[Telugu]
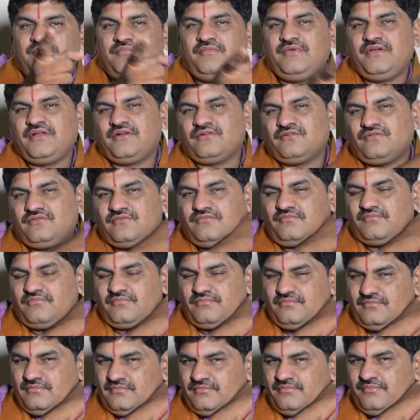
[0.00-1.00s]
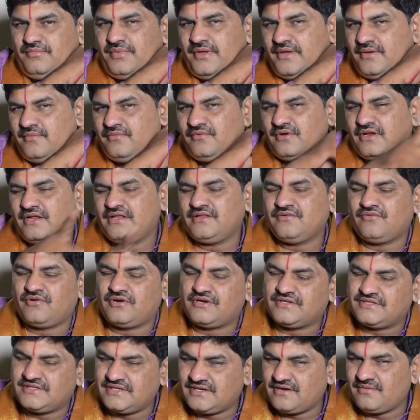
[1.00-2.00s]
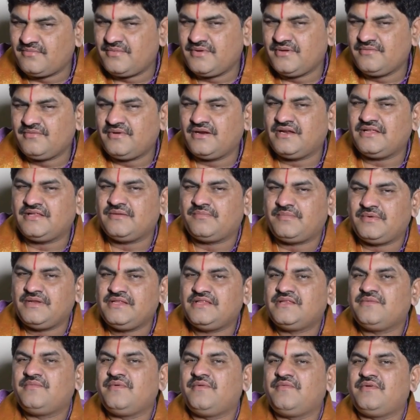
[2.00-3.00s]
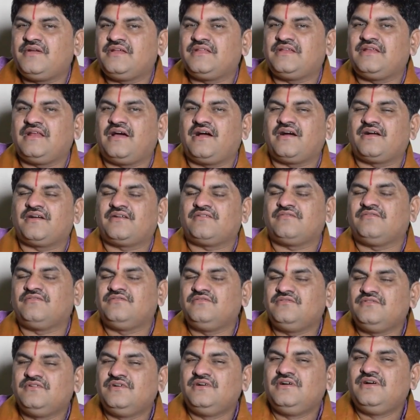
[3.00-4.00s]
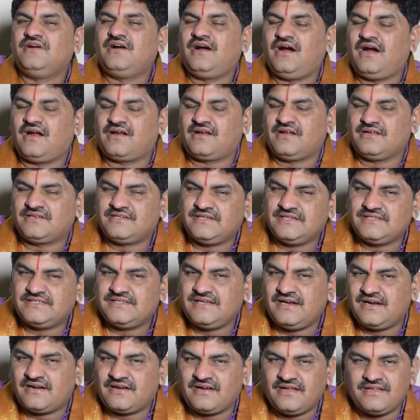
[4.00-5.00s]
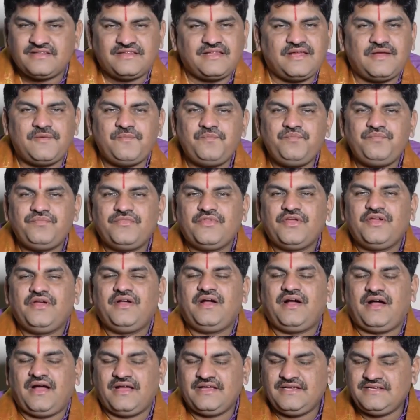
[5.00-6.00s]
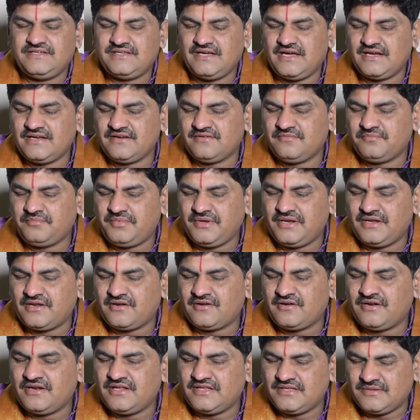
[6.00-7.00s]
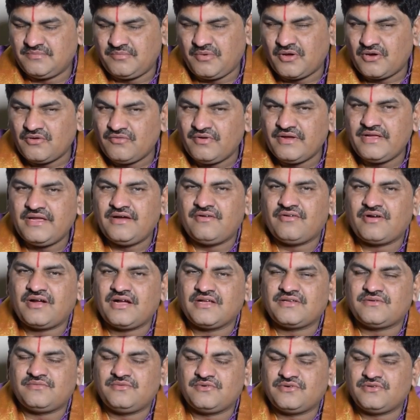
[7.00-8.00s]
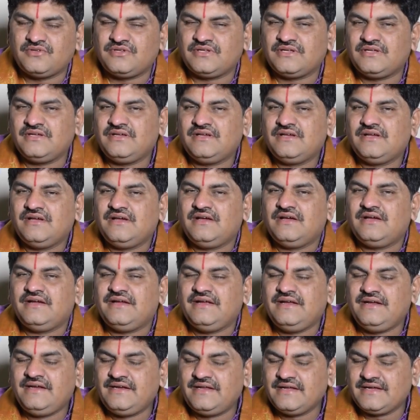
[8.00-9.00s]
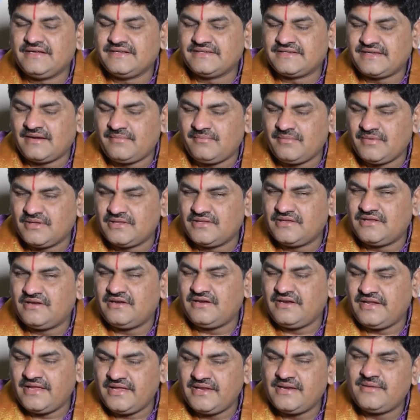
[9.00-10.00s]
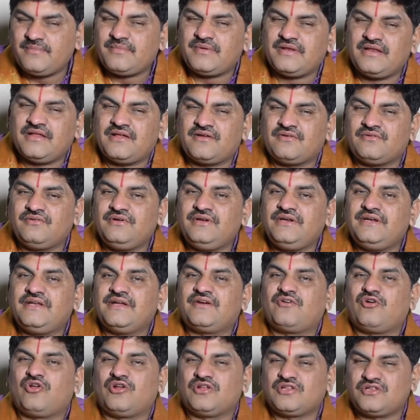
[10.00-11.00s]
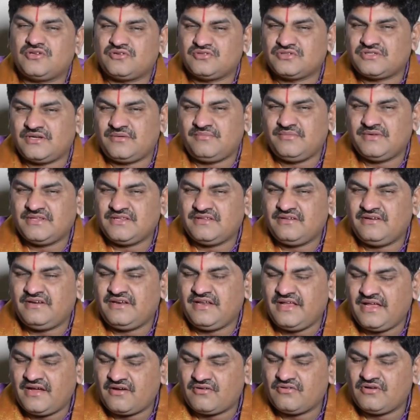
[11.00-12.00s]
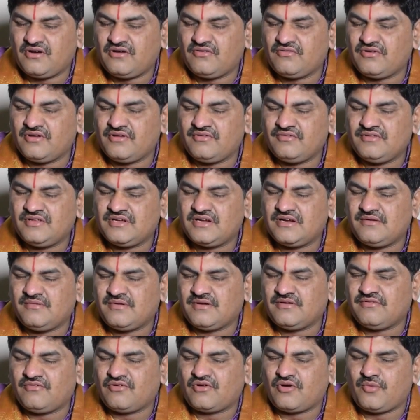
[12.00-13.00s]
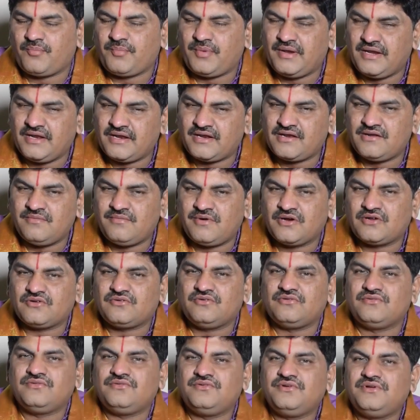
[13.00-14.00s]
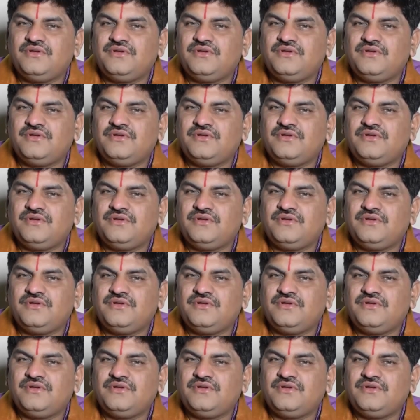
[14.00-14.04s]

మీరు భీము అనేది ఒకటి చిన్న భీము అనేది ప్లింత్ భీము అనేది లాగటం అట్లా చేసినట్లయితే ఆ ఈశాన్యం పిల్లరు అనేది బరువు అయ్యే అవకాశం ఉంటుంది ఇంటికి సంబంధం లేని పిల్లరు ఇంటి కొలతకు సంబంధం లేకుండా ఉండే విధంగా మనం ఒక పిల్లర్ని మటుకు